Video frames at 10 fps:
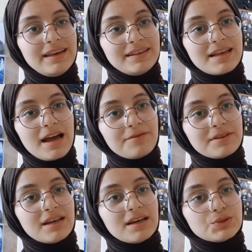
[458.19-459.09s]
İlk
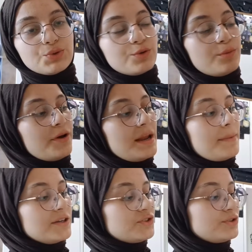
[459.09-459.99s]
sayfada soru
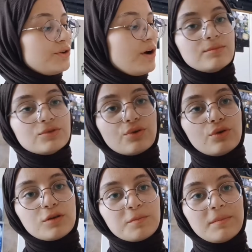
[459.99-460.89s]
böyle başlıyor. 20
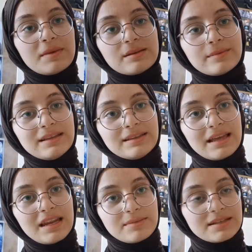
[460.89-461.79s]
soruluk bir matematik
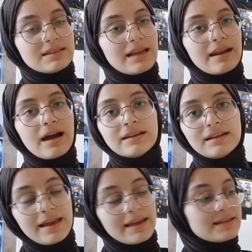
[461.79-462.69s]
denemesi. Yani aynı
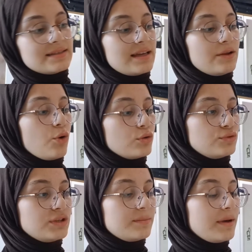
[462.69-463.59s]
LGS'de
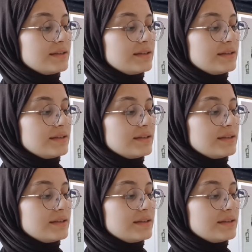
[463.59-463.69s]
olduğu gibi